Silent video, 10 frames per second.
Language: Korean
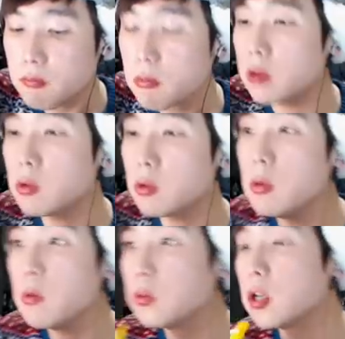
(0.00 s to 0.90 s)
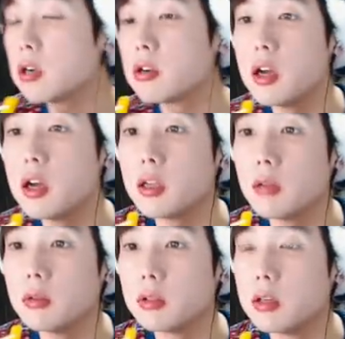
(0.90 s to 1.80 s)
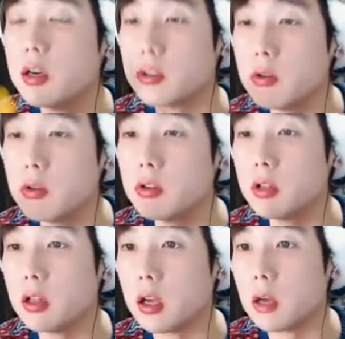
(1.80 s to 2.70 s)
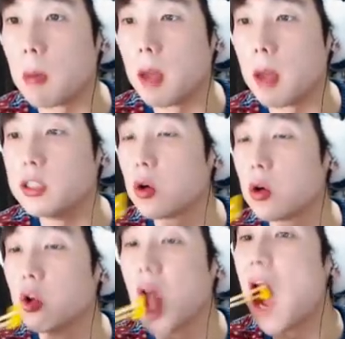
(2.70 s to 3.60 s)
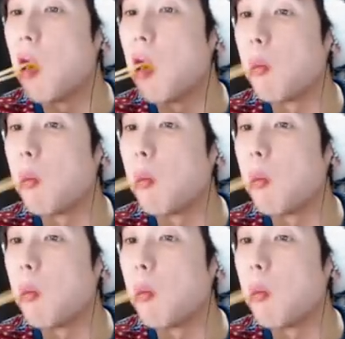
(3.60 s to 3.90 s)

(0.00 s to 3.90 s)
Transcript: 아, 정말 모자를 근래 한 근래 썼는데 되게 막 많이 샀거나. 어.